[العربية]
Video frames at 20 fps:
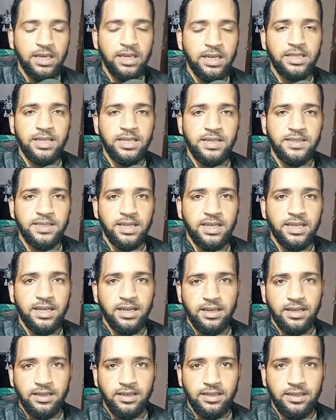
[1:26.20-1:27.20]
إذا
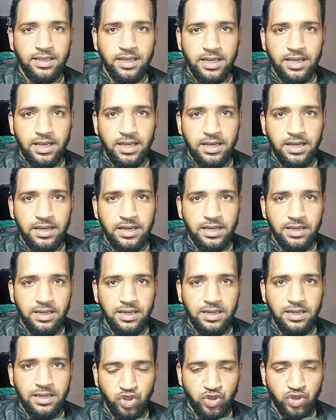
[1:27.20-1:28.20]
سنقرأ آه،
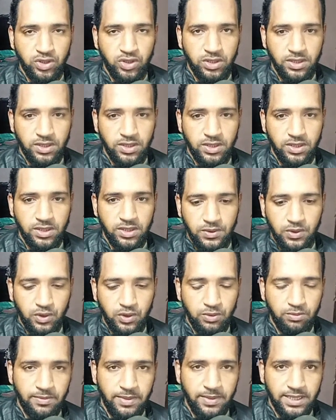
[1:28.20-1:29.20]
النموذج ثم
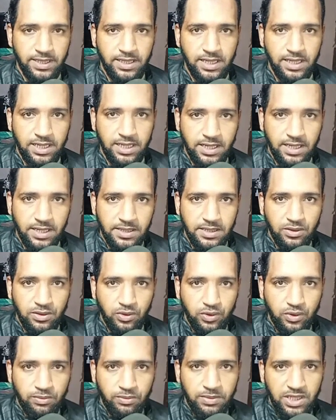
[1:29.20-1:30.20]
بعد ذلك
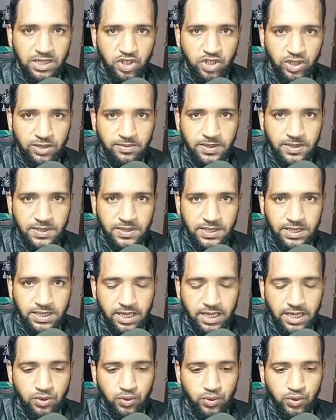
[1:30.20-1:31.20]
سنقوم بالإجابة
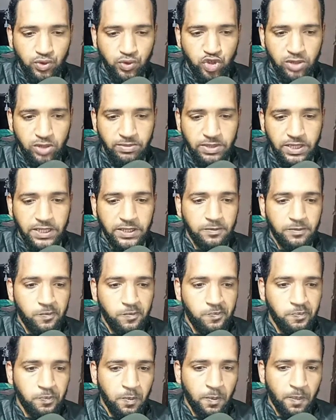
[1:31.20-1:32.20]
عنه جميعا
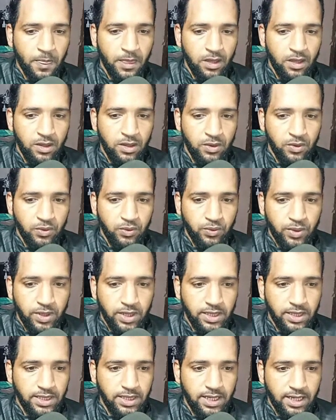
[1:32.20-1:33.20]

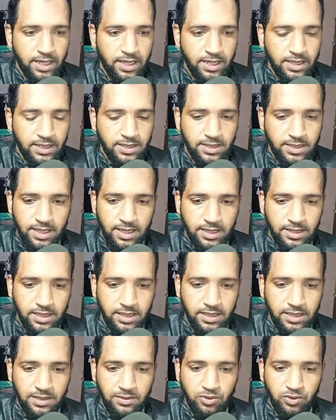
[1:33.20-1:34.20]
وإذا أردت هذا
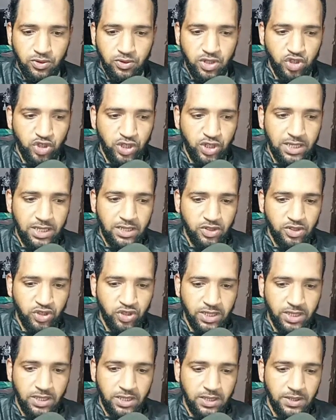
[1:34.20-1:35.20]
النموذج على
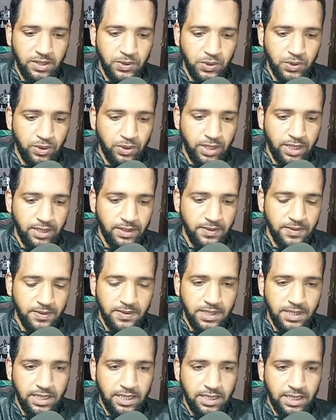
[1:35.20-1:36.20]
شكل صورة
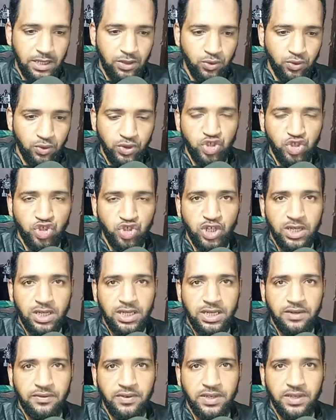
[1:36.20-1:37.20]
سأضعه إن شاء
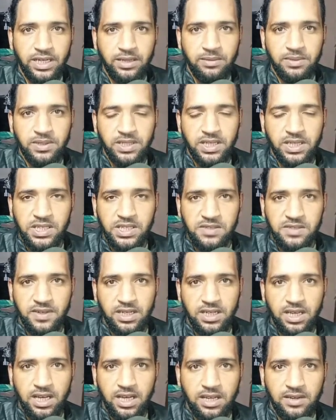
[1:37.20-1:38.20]
الله في رابط
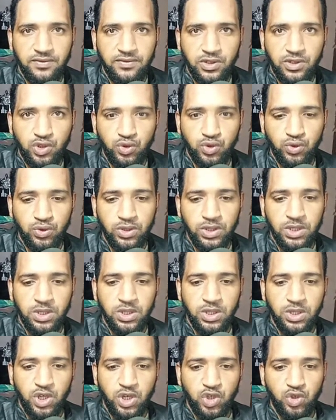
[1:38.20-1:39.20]
أسفل الفيديو
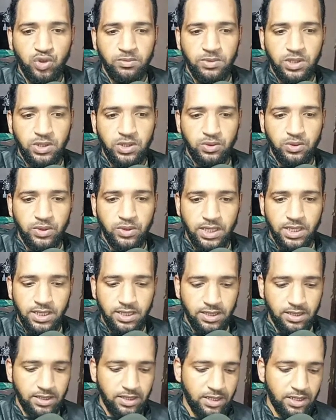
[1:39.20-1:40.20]

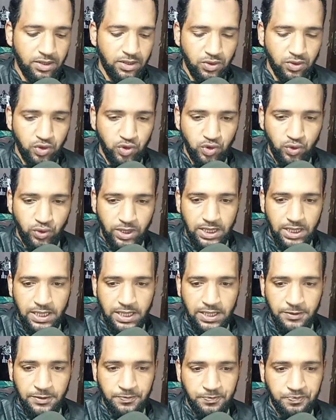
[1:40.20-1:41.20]
يمكنك الرجوع
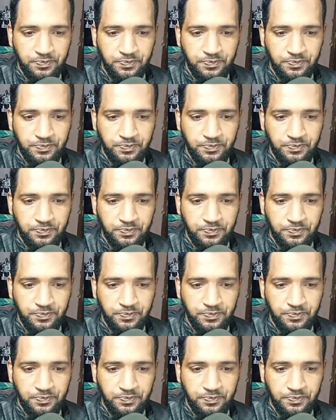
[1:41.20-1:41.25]
إليه